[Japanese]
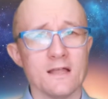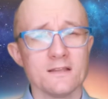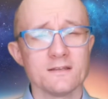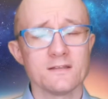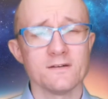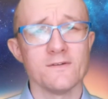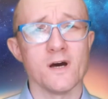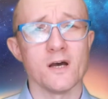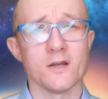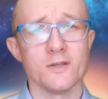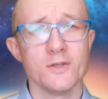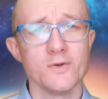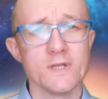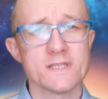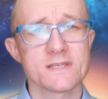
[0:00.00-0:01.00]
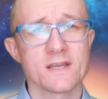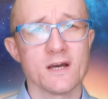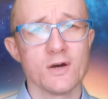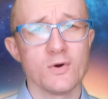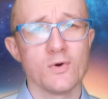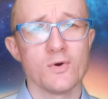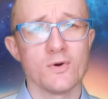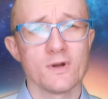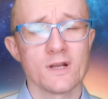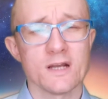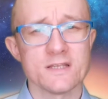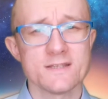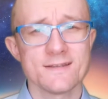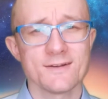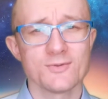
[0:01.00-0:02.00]
あなたは優越感を
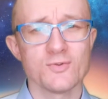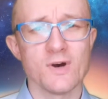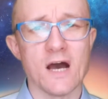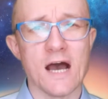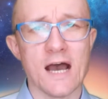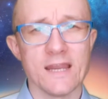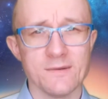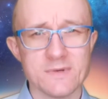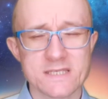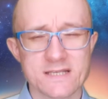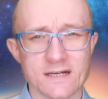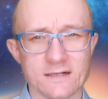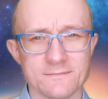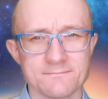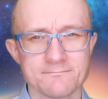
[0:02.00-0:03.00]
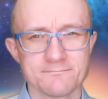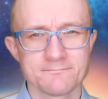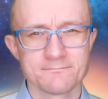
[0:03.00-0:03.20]
感じたことはありますか